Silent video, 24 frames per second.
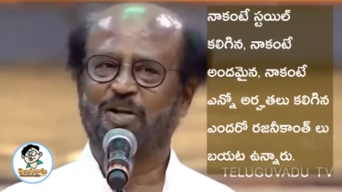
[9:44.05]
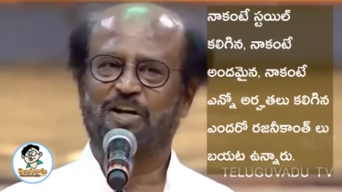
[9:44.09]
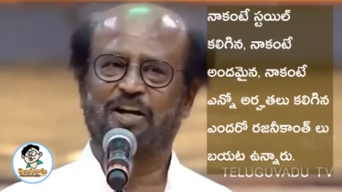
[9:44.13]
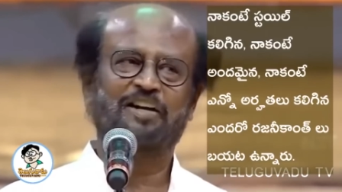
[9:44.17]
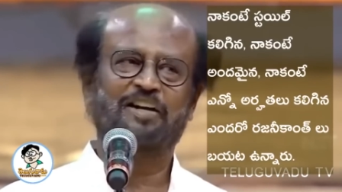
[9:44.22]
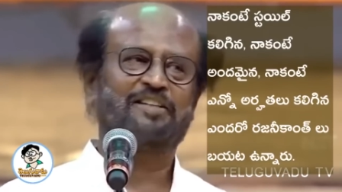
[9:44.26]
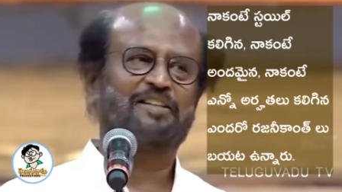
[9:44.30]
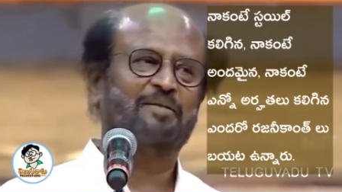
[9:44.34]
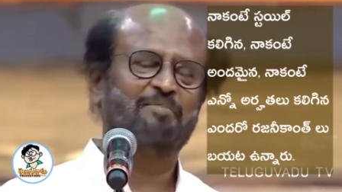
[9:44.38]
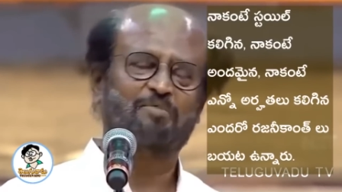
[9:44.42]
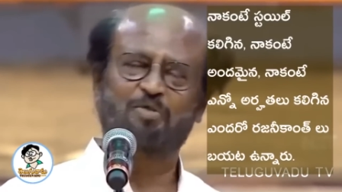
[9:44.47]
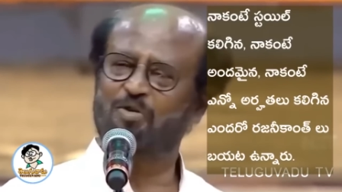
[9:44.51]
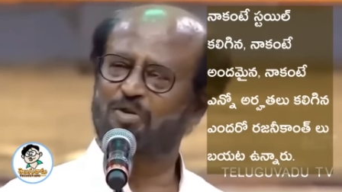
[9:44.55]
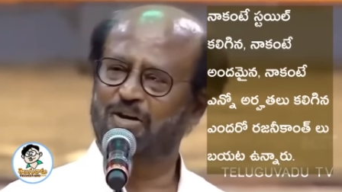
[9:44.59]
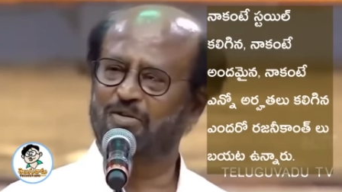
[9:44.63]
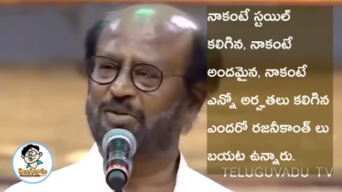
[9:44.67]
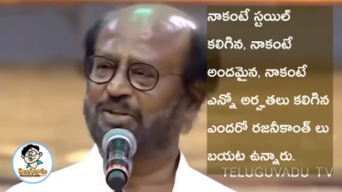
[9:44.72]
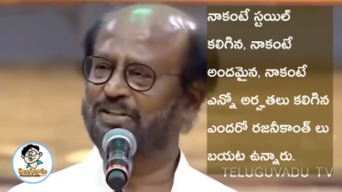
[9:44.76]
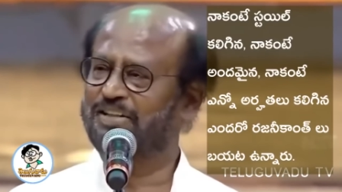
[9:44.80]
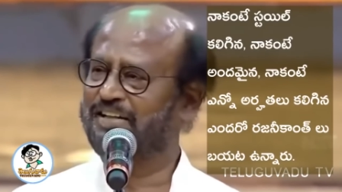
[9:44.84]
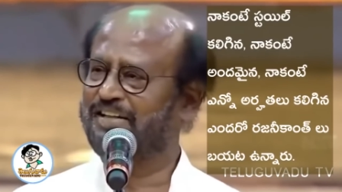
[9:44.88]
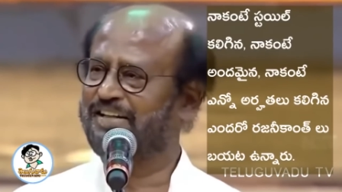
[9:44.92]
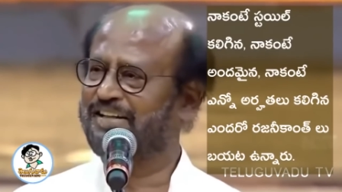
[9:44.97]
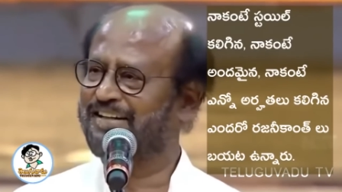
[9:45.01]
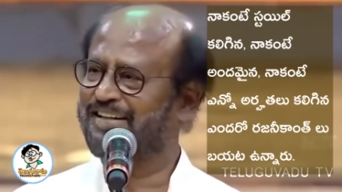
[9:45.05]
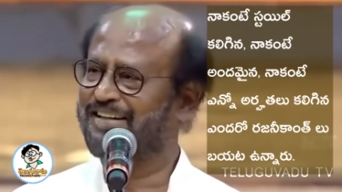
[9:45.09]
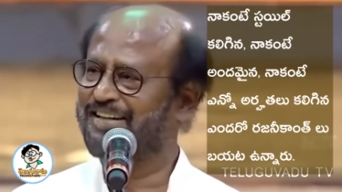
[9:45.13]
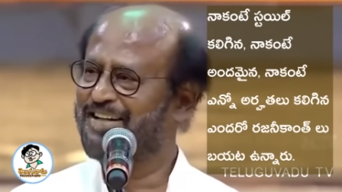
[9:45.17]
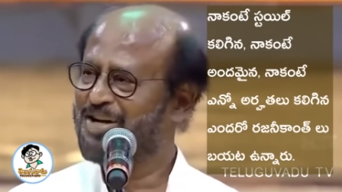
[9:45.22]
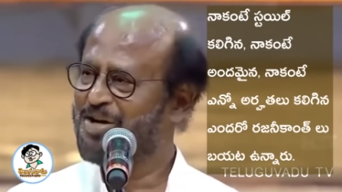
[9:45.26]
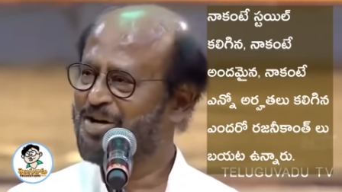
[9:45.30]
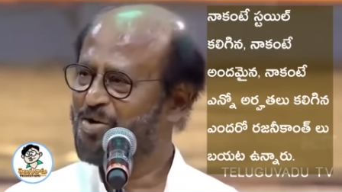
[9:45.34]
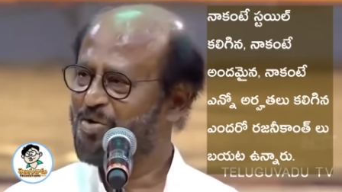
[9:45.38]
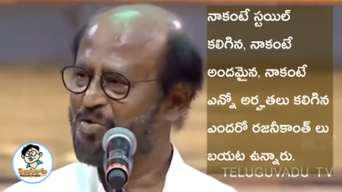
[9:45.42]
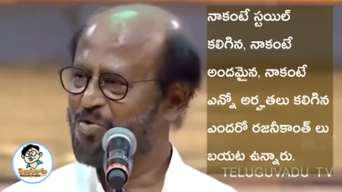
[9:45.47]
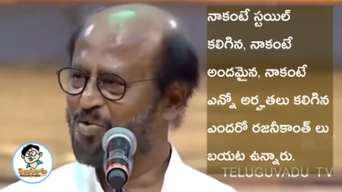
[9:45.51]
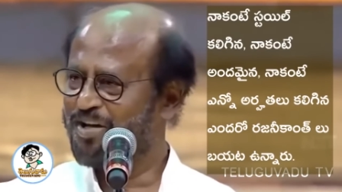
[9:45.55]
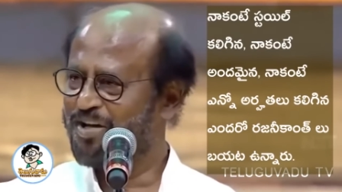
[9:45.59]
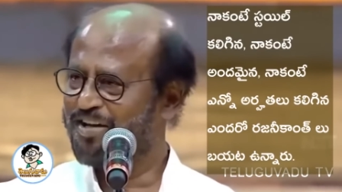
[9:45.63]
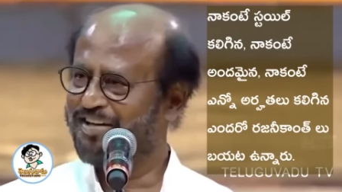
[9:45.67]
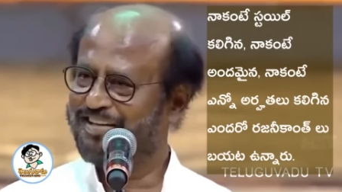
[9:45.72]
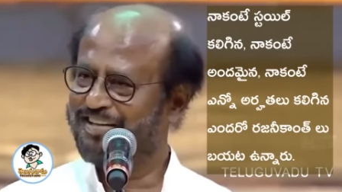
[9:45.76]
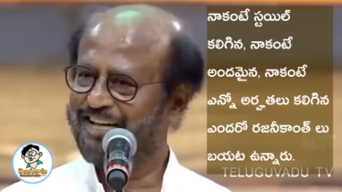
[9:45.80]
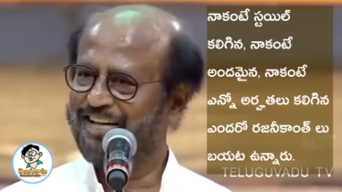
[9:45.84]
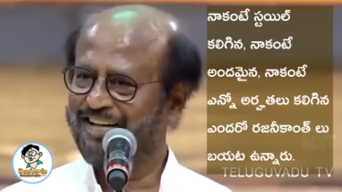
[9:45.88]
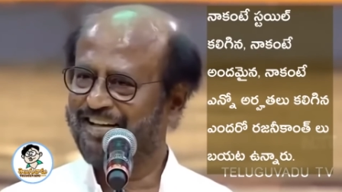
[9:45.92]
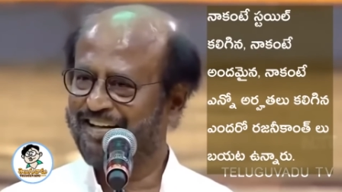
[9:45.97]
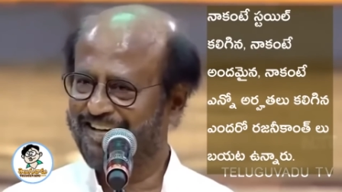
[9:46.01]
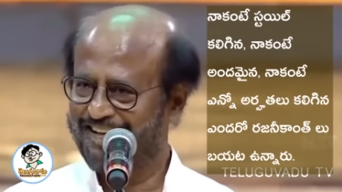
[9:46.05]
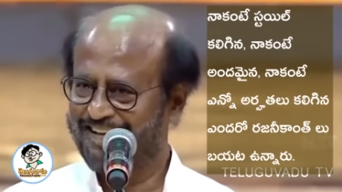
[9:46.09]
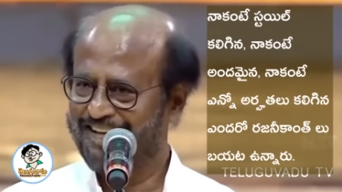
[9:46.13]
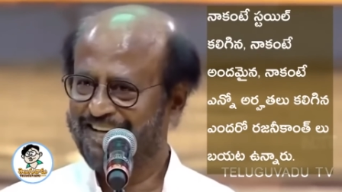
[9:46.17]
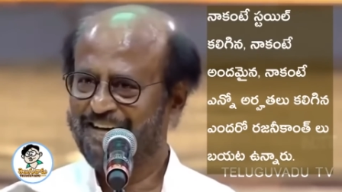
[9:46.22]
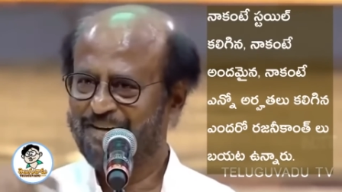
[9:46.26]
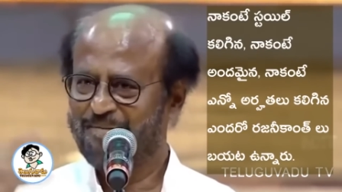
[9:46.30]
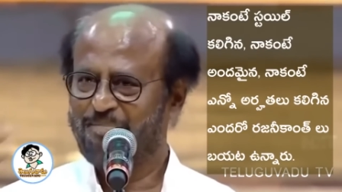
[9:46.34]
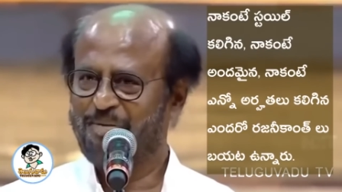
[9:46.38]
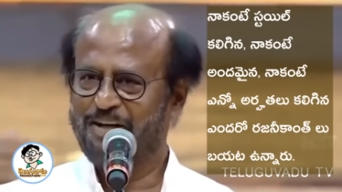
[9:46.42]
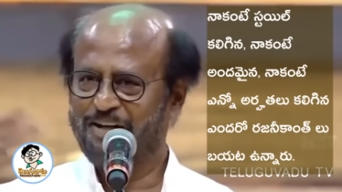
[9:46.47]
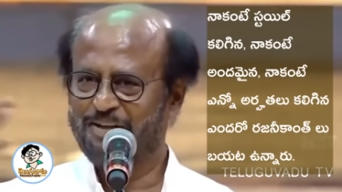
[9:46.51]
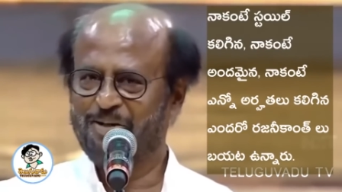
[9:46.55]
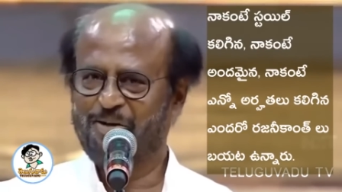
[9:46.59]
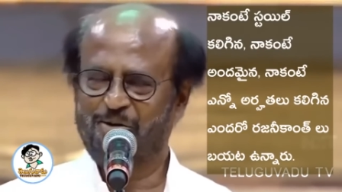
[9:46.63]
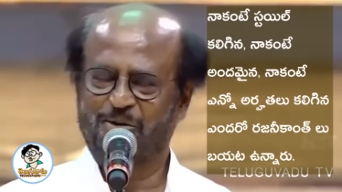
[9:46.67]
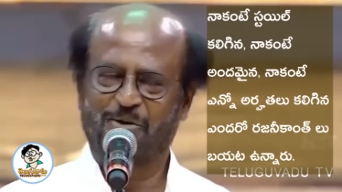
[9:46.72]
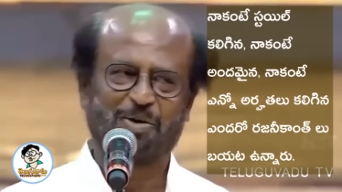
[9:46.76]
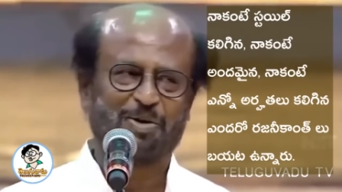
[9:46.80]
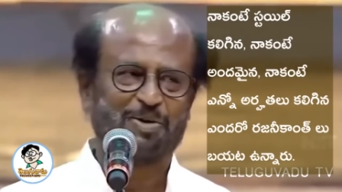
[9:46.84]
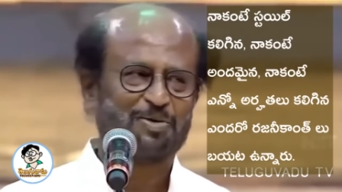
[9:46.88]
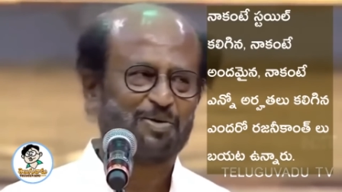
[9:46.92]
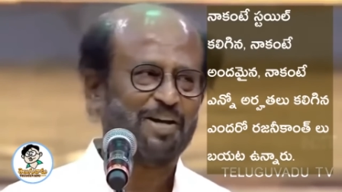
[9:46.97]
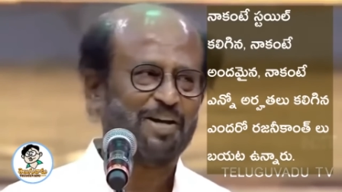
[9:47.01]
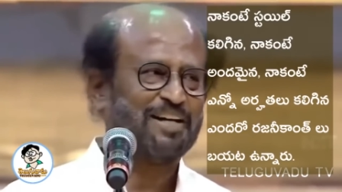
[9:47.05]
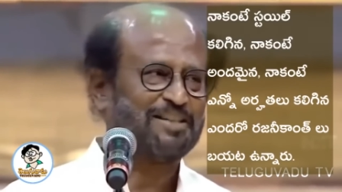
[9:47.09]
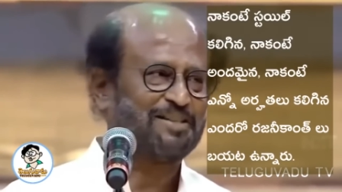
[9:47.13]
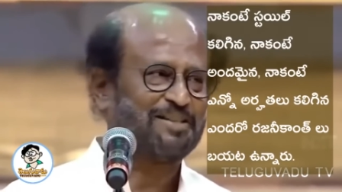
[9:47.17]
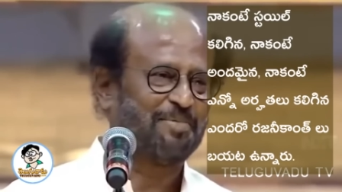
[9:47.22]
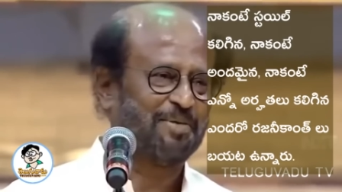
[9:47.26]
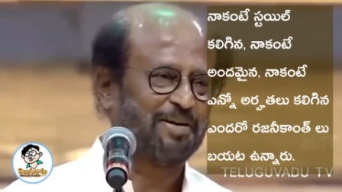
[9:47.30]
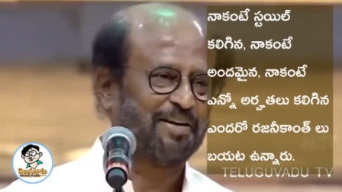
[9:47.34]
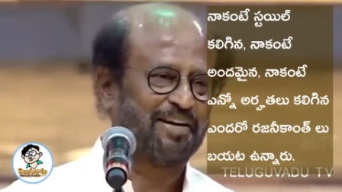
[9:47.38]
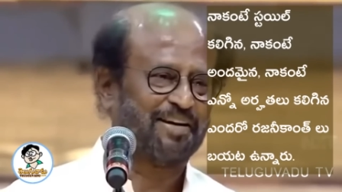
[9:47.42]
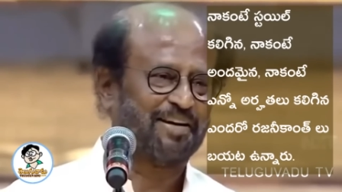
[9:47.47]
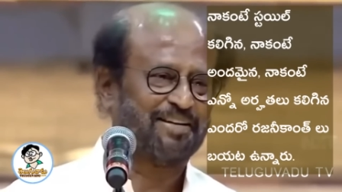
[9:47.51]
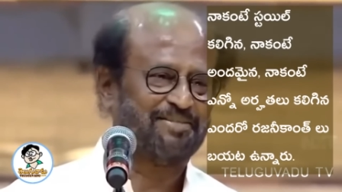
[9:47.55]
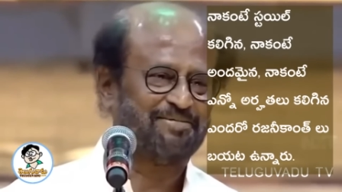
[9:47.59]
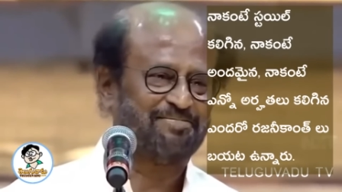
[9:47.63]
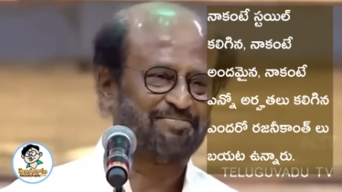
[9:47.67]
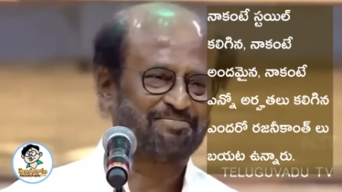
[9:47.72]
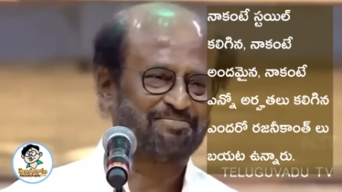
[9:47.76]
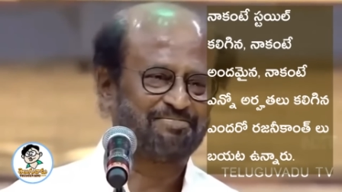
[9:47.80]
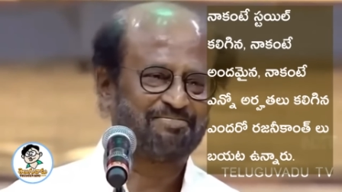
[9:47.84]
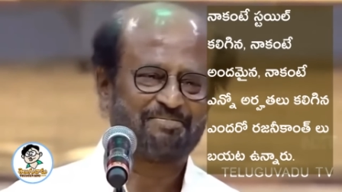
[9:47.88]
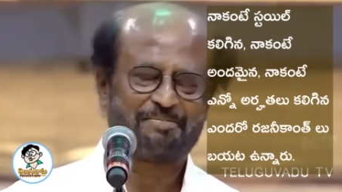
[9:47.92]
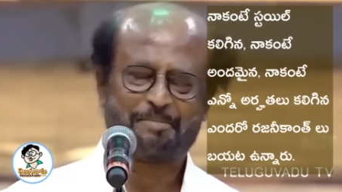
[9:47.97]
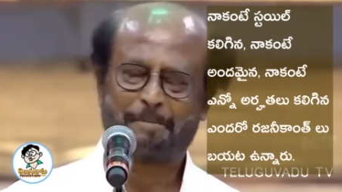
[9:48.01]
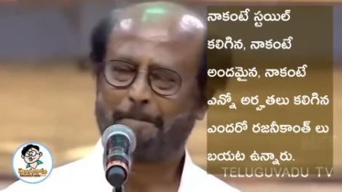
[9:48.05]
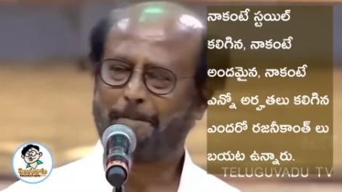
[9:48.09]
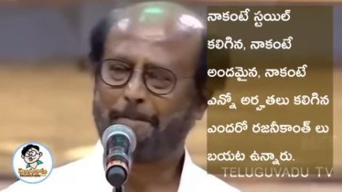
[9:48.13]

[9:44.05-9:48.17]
నాకంటే స్టైల్ కలిగిన నాకంటే అందమైన నాకంటే ఎన్నో అర్హతలు